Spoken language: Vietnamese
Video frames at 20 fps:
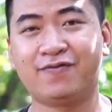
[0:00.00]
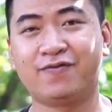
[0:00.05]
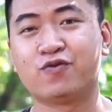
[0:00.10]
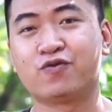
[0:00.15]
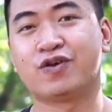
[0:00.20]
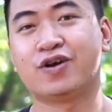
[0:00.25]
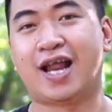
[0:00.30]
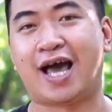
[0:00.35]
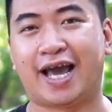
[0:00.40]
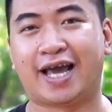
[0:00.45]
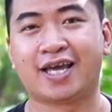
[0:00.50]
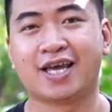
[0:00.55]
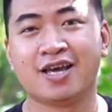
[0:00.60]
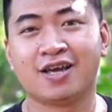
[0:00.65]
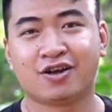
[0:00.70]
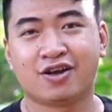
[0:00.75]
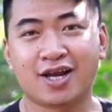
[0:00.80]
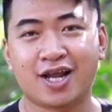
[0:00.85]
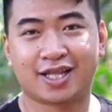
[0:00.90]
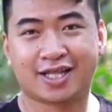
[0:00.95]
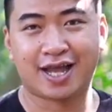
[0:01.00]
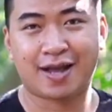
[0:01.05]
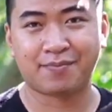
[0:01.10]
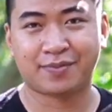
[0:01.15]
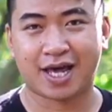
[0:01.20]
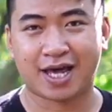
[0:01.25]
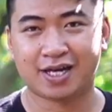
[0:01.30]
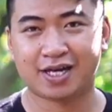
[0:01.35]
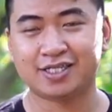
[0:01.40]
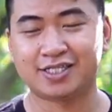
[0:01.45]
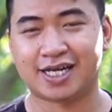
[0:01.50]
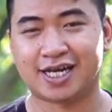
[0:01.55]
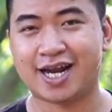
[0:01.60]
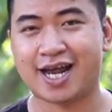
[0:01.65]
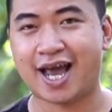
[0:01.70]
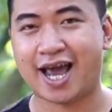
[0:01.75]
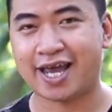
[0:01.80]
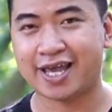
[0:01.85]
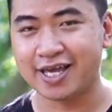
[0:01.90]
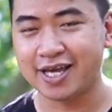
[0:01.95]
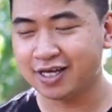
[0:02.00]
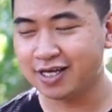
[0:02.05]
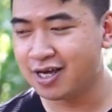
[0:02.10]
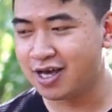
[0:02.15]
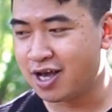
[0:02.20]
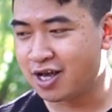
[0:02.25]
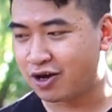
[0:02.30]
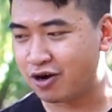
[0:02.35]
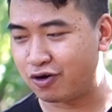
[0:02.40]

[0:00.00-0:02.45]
mét vuông đổ lại đó là âm thanh nó sẽ ra hay nhất